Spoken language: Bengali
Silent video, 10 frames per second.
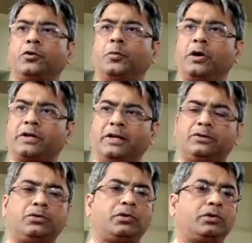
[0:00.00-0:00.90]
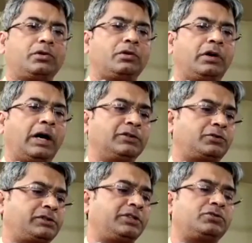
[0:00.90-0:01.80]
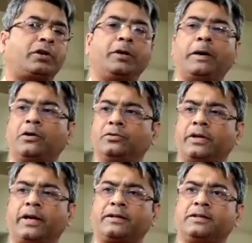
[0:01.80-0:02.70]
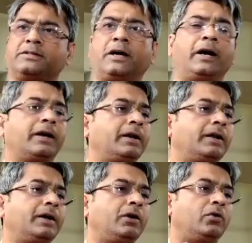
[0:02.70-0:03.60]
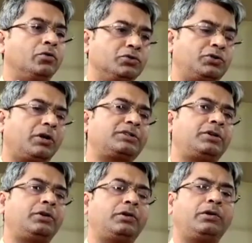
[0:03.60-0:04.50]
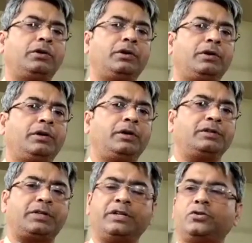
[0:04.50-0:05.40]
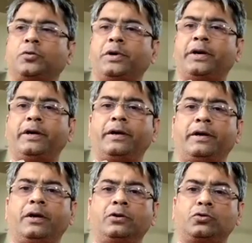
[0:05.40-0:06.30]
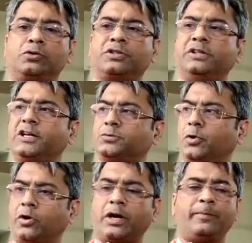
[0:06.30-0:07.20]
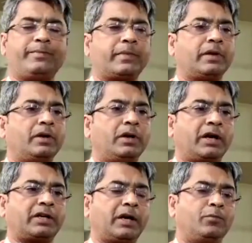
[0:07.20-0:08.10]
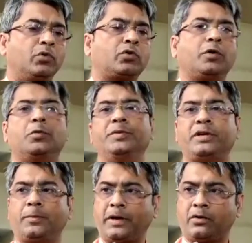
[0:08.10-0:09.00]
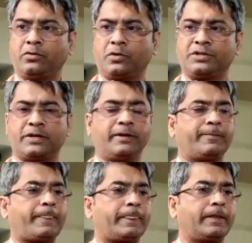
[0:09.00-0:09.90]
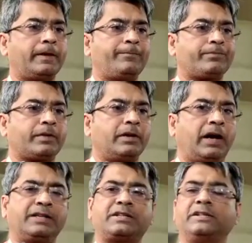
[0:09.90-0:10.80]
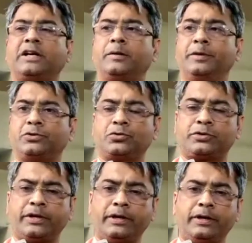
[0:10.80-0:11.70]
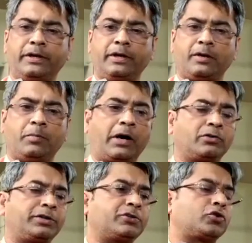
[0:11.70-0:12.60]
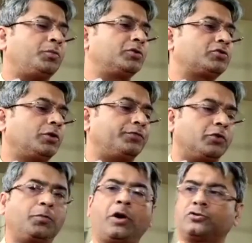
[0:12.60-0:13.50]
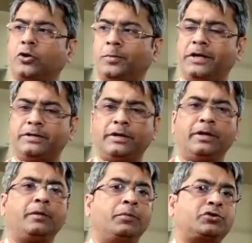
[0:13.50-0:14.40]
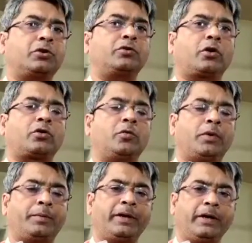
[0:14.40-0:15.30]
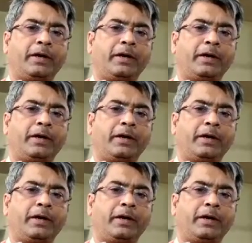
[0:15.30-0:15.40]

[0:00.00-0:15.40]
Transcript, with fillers: ফুটবল খেলত আন্তর্জাতিক স্তরে ভারতের একটা স্থান উজ্জ্বল ছিল সেই সময় তুলসীদাস বলরাম একটা মুখ্য ভূমিকা পালন করেছিলেন আজকে তার মৃত্যুতে ভারতের সমস্ত ফুটবল সমাজ ভীষণ রকমভাবে